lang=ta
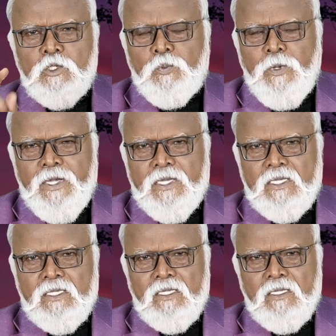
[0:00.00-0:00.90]
ஸ்பீக்
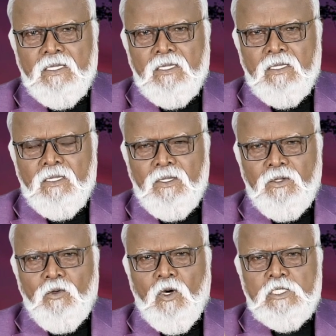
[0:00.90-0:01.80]

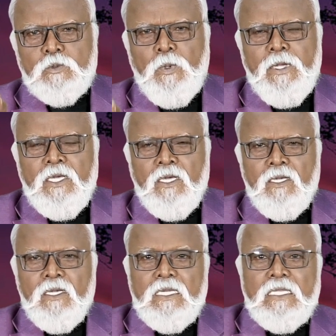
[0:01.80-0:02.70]
யூ ஆர்
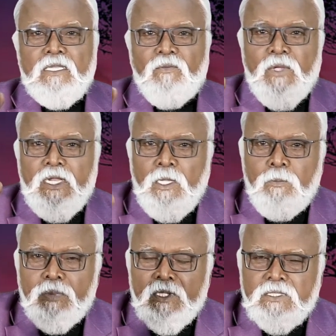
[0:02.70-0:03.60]
ஸ்பீக்கிங் இன் த வெரி
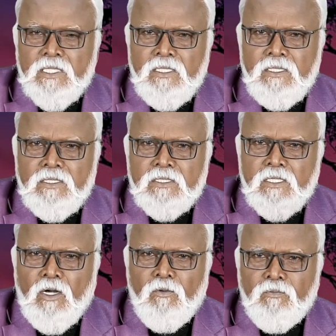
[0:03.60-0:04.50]
ப்ரெசன்ஸ்
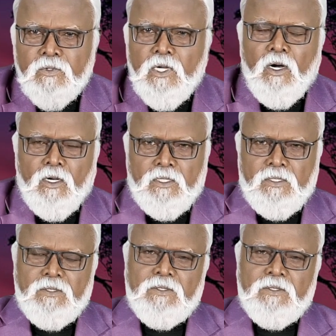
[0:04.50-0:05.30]
ஆஃப் காட்